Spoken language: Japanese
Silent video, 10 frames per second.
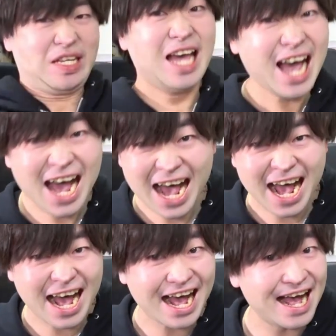
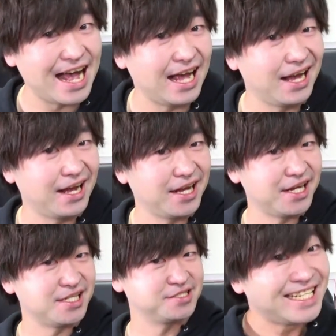
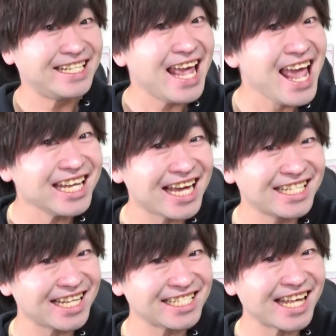ああ元気
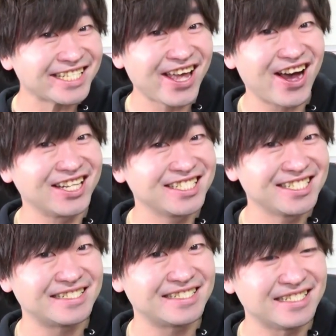熱々ですよあ
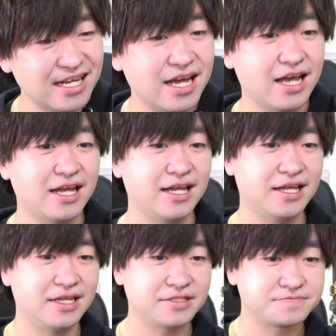あ
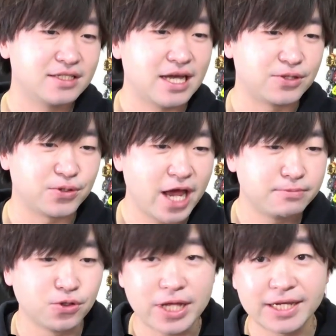さあ、
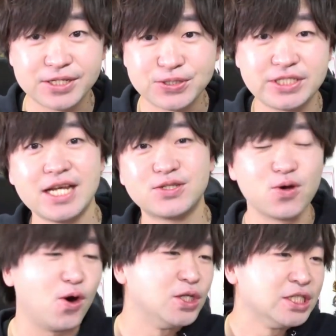ドライブの竹内さん
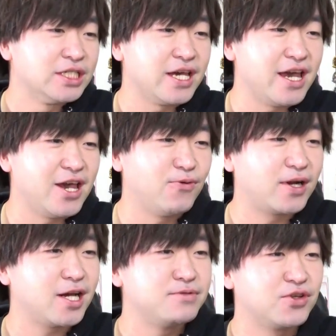と、えー、
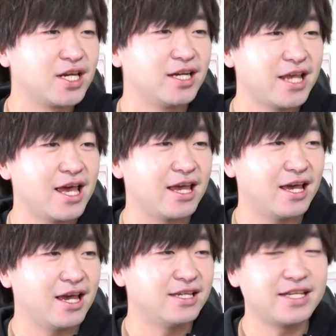わらびのさんがね、
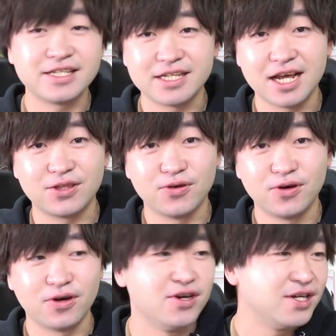えー、以前に、あ
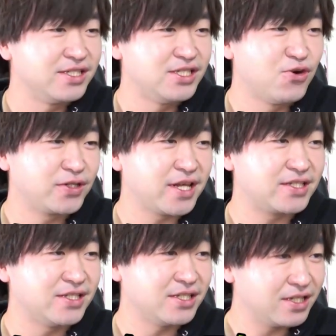のー、匂わせ
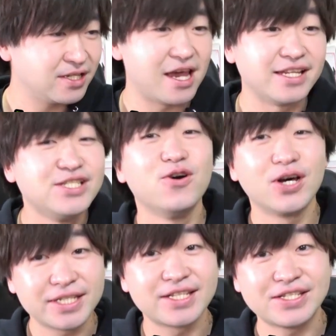ツ、えー、匂
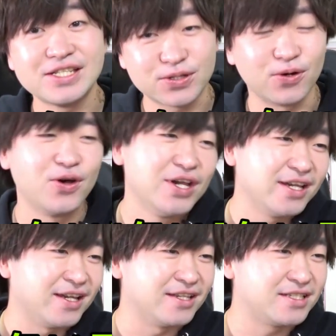わせツイート、
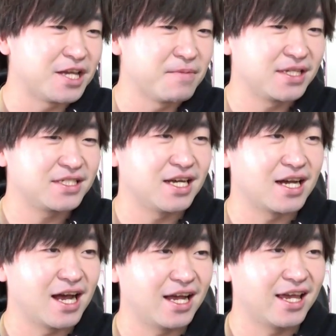えー、してまし
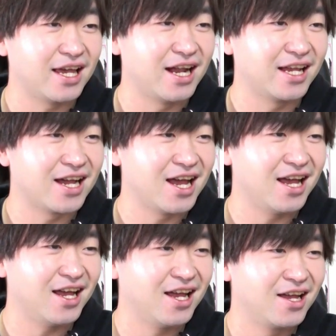たが、えー、あれ
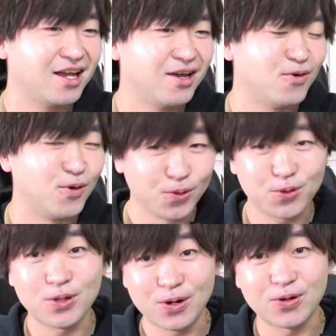が、本
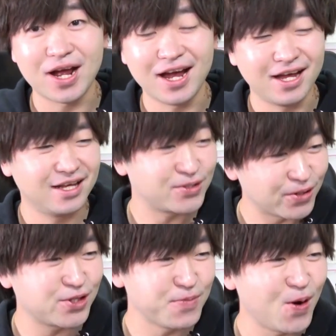当なのか、
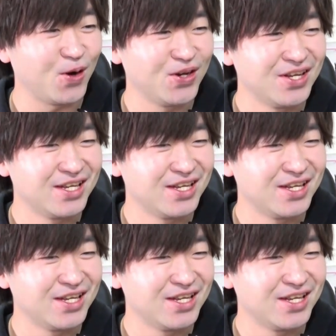それとも、